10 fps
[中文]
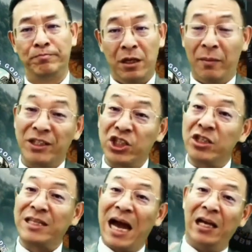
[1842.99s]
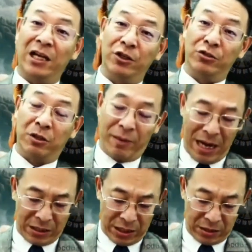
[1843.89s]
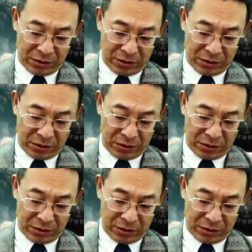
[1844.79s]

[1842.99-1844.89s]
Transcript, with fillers: 那么自杀呢，又怎么样呢？